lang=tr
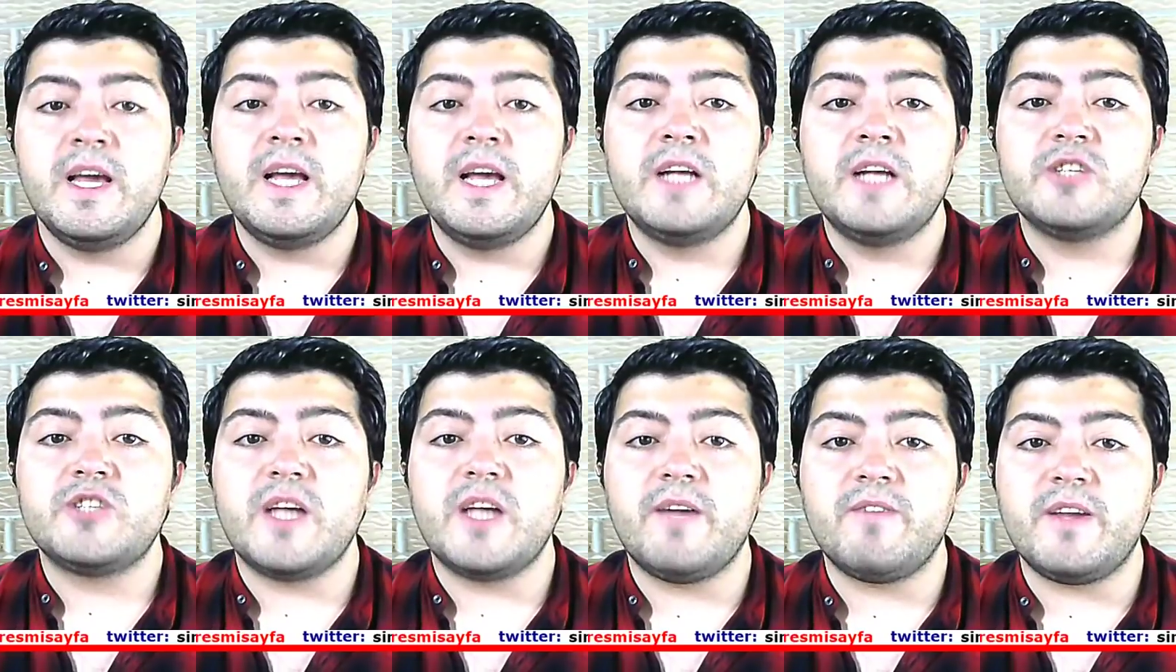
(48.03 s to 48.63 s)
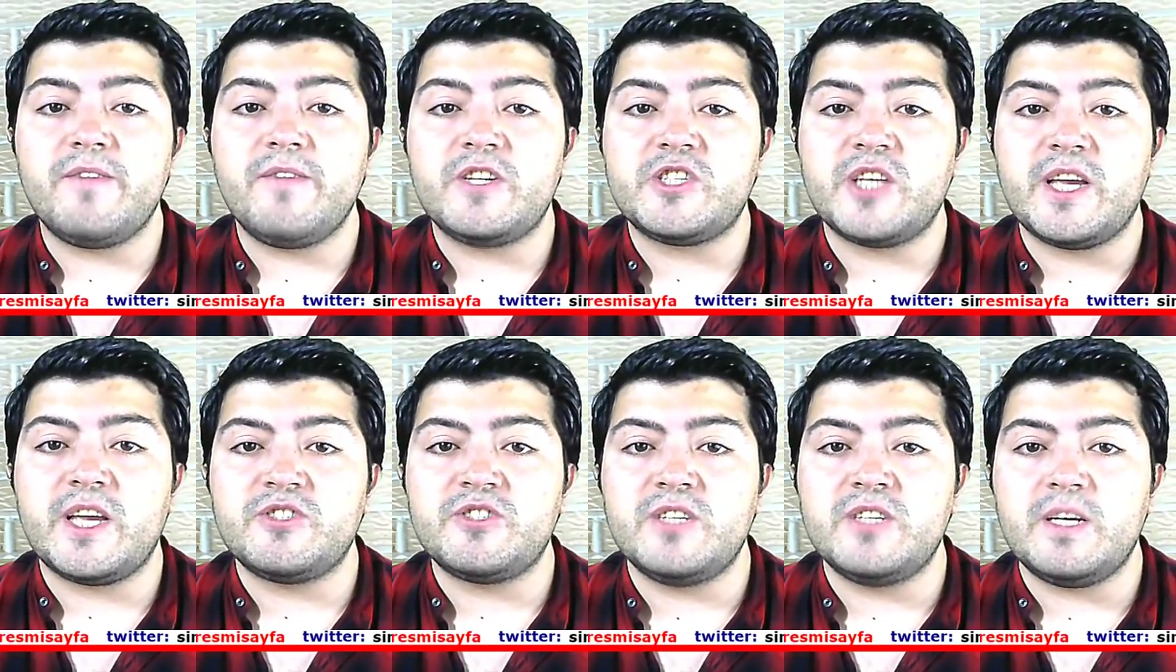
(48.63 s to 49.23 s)
Çevre ve
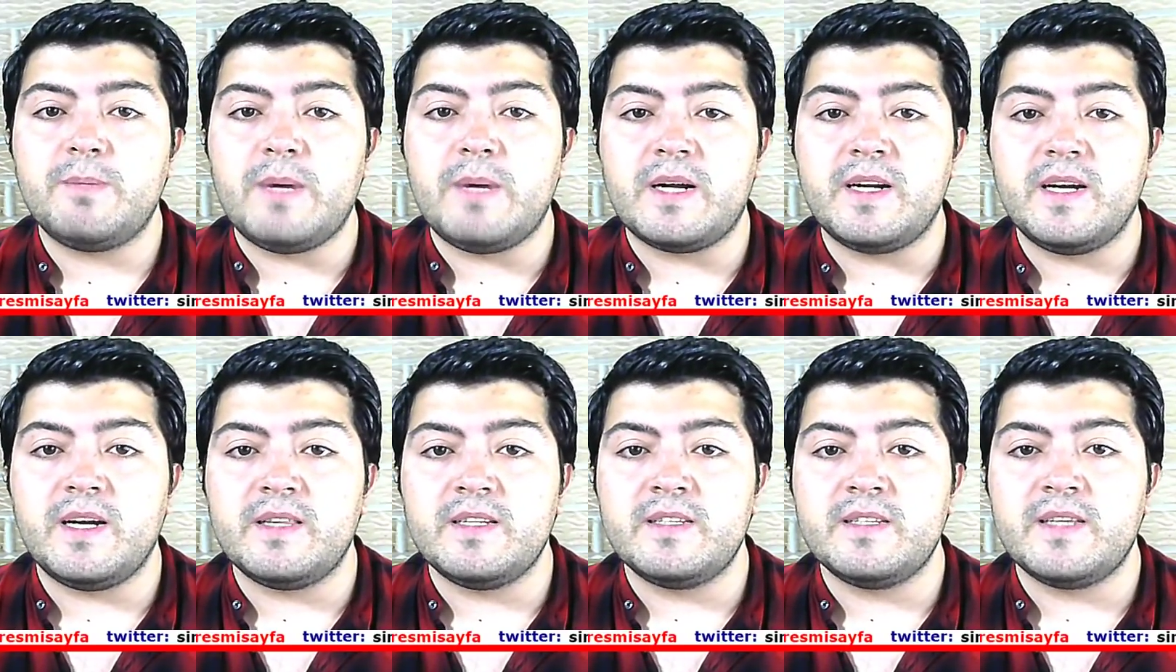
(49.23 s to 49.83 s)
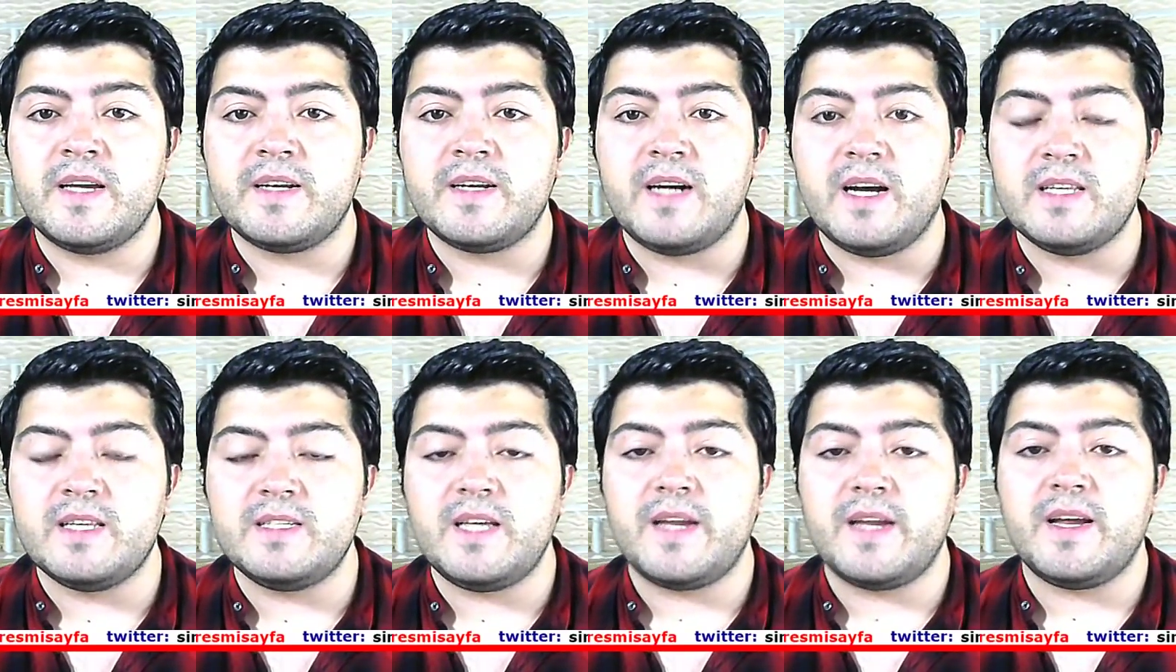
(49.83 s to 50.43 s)
Şehircilik Bakanlığı'ndan
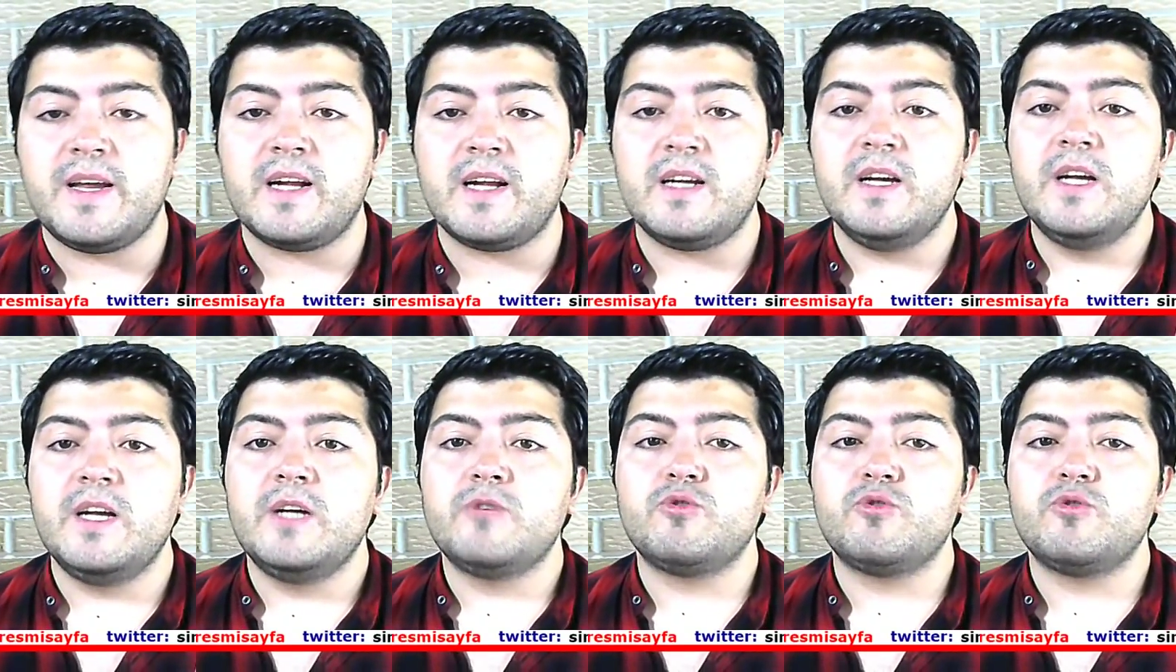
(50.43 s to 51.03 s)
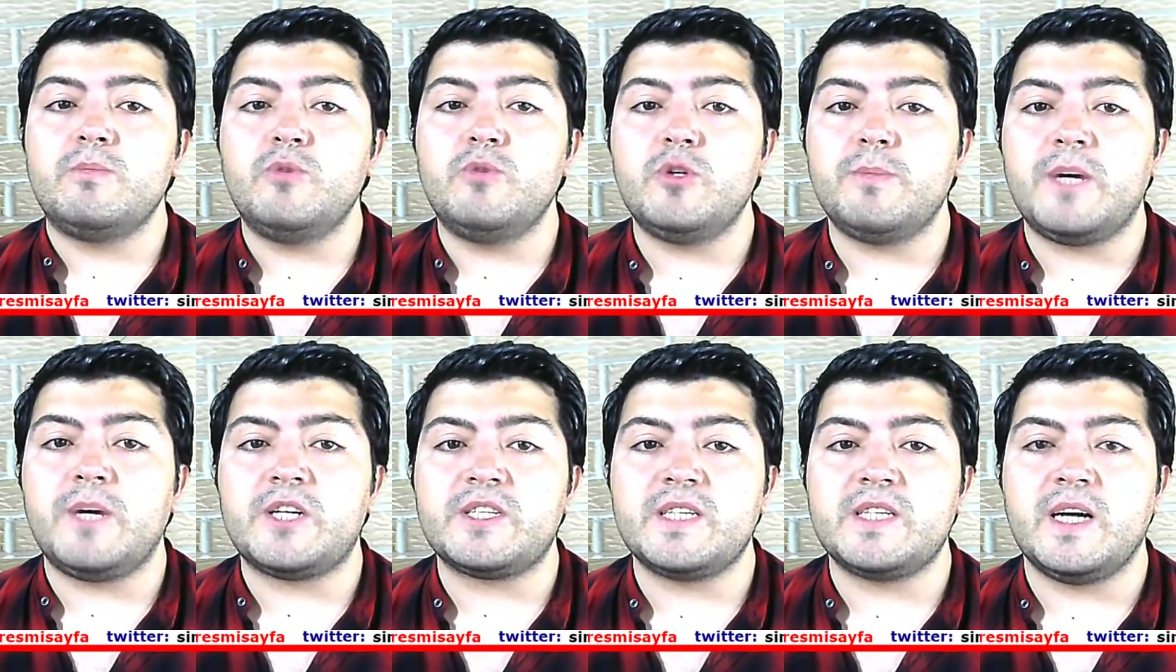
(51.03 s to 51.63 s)
alınarak
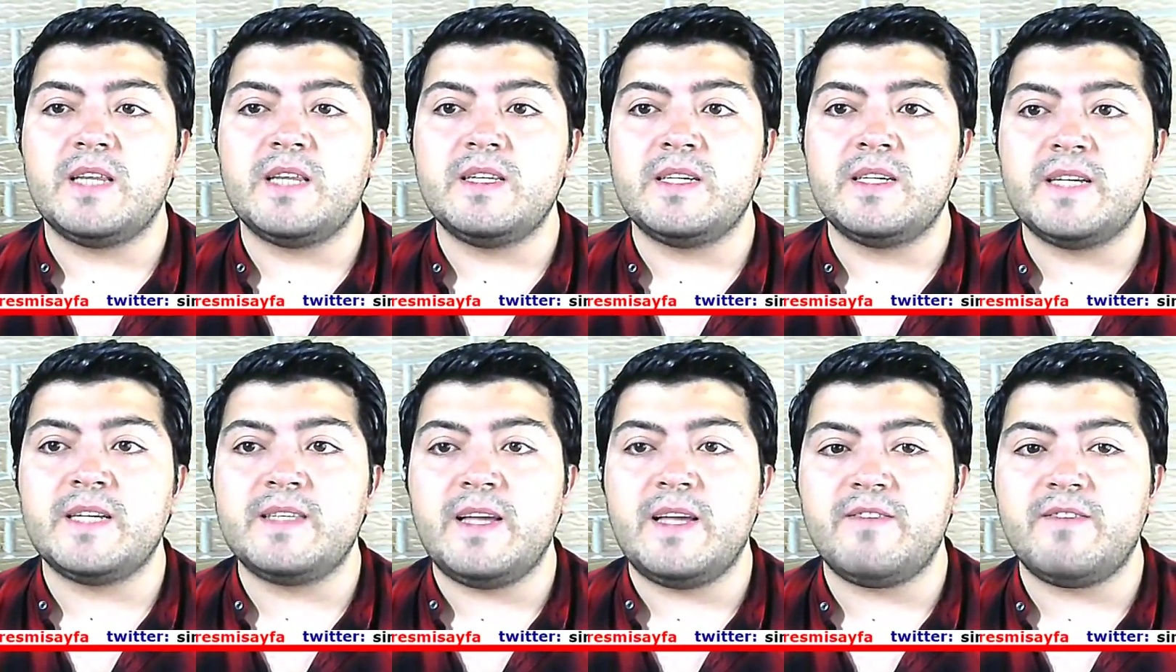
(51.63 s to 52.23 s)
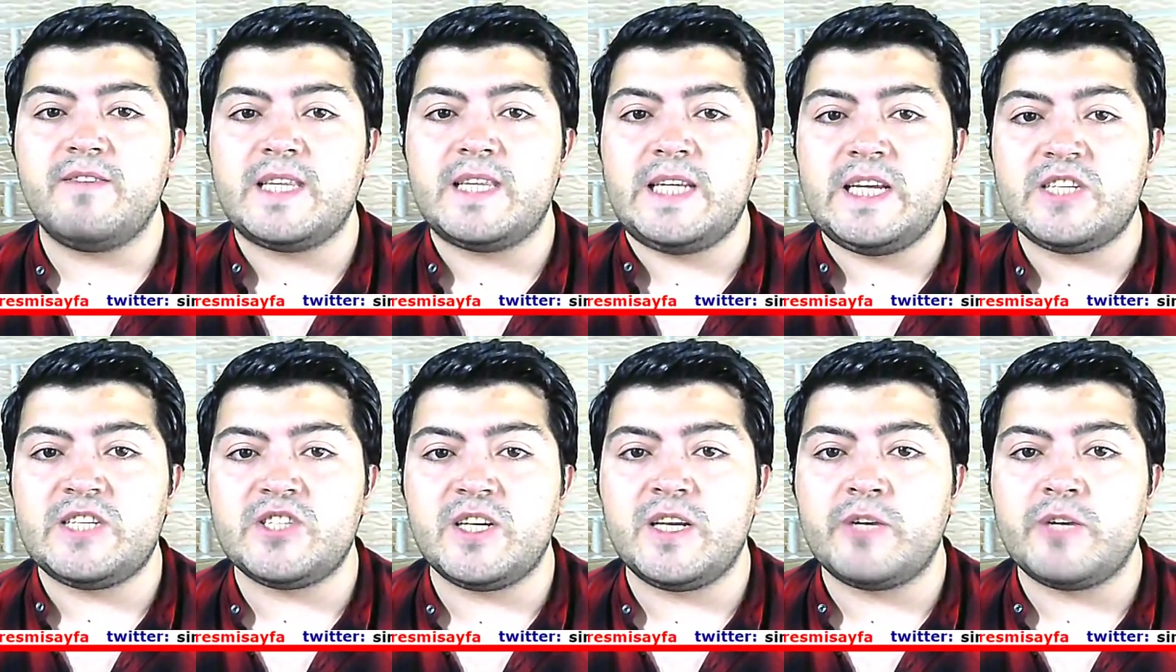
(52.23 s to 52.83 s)
Cumhurbaşkanlığına
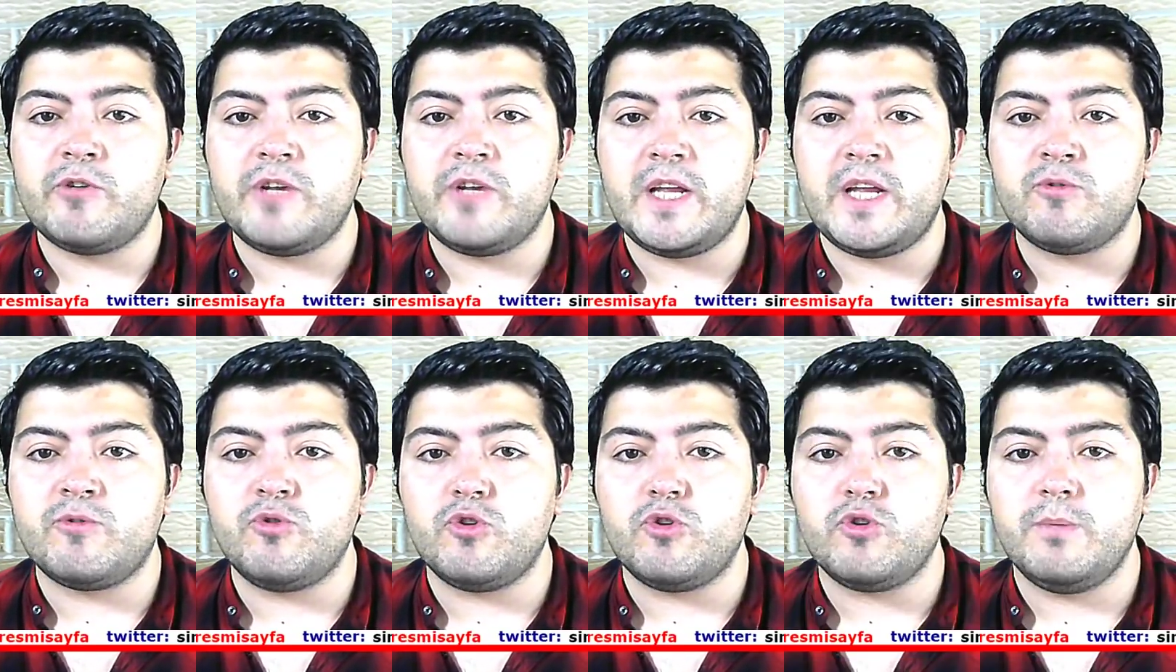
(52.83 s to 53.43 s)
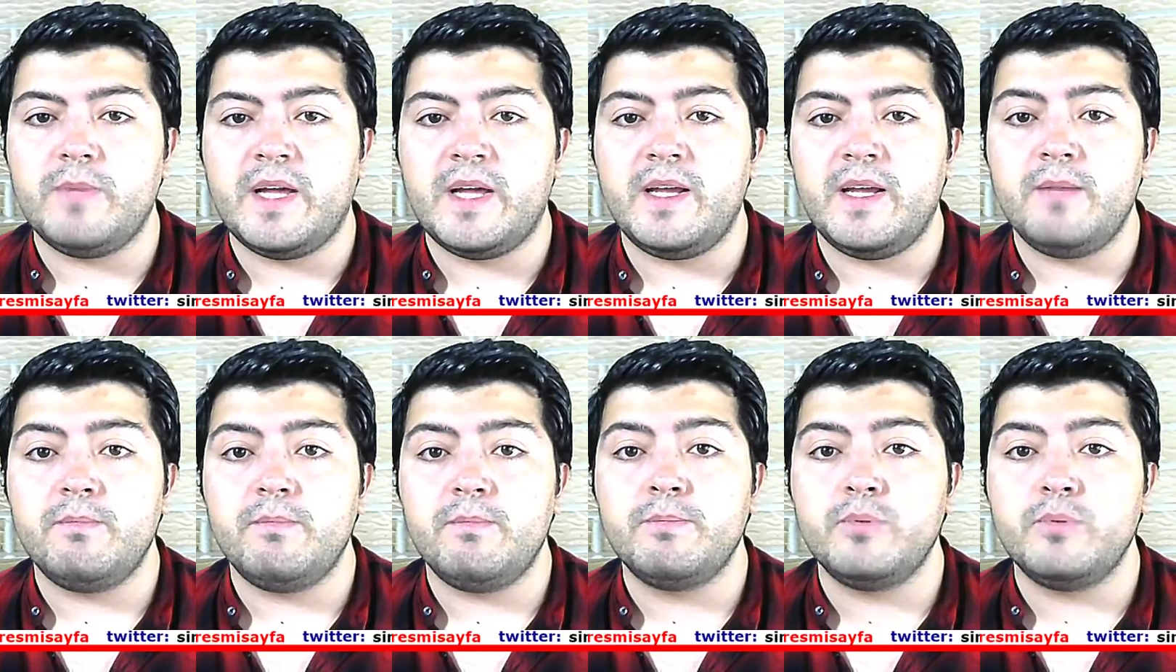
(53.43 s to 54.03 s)
devredileceğine yönelik
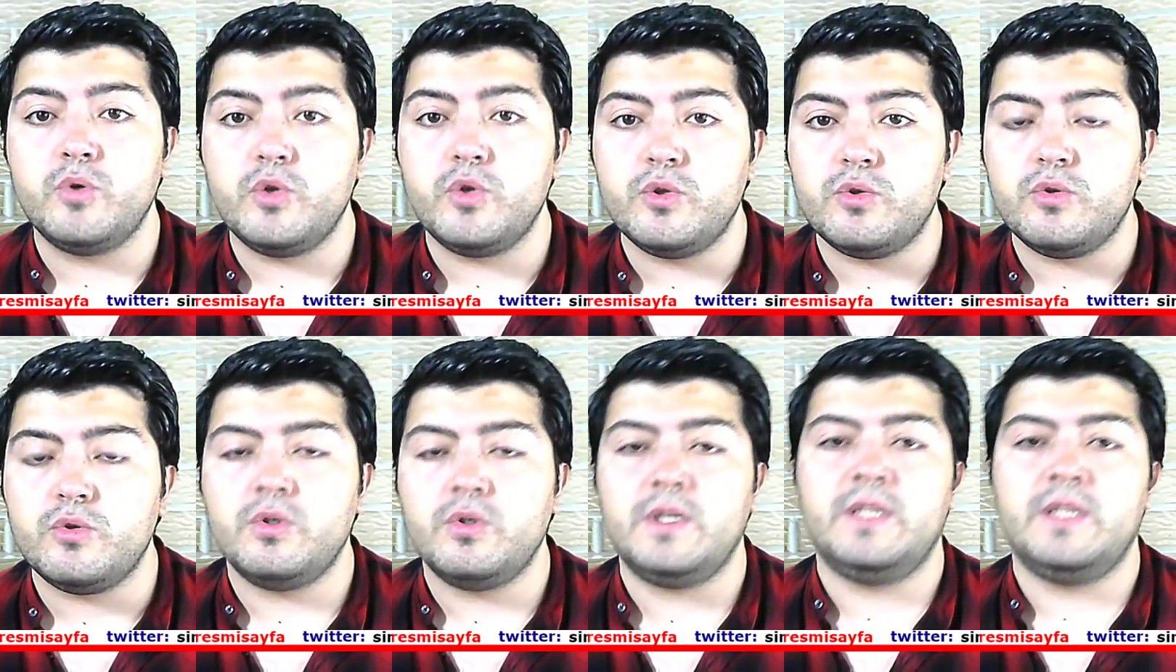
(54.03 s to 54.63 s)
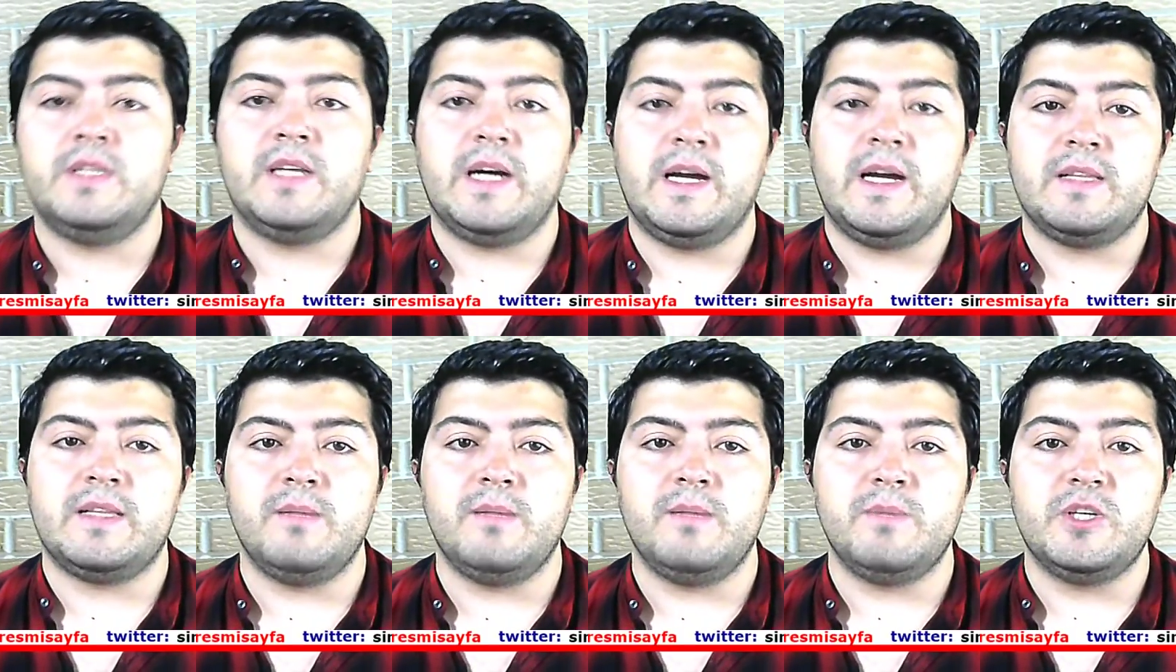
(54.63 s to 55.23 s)
hükümlerin bulunduğu iddia
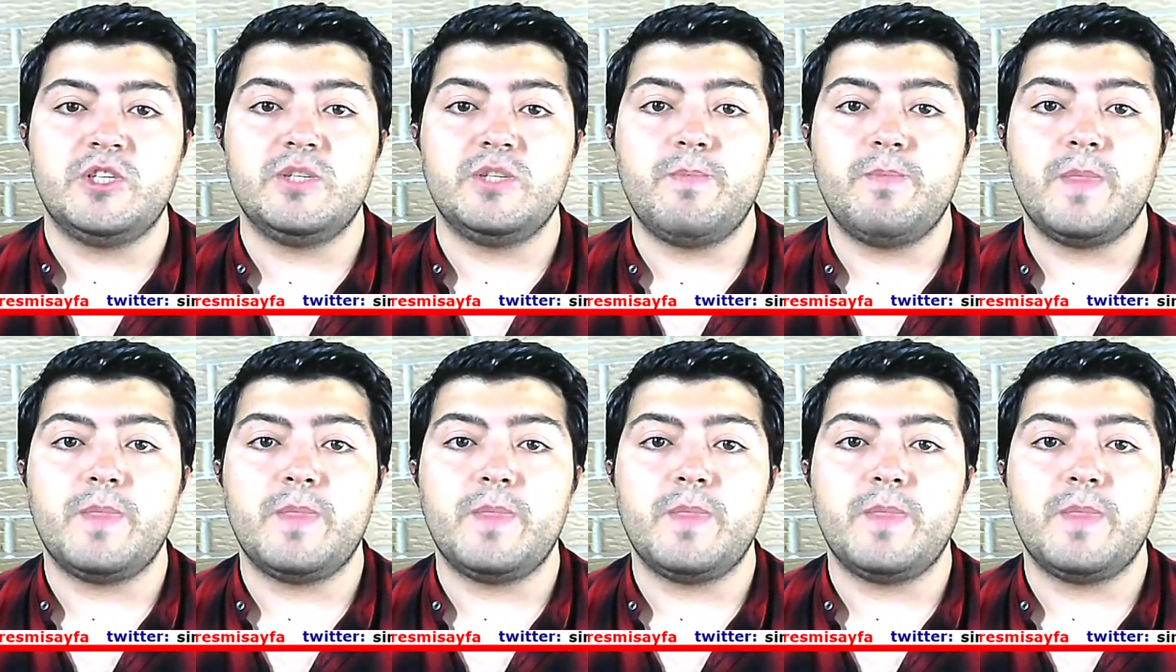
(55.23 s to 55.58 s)
edilmiş.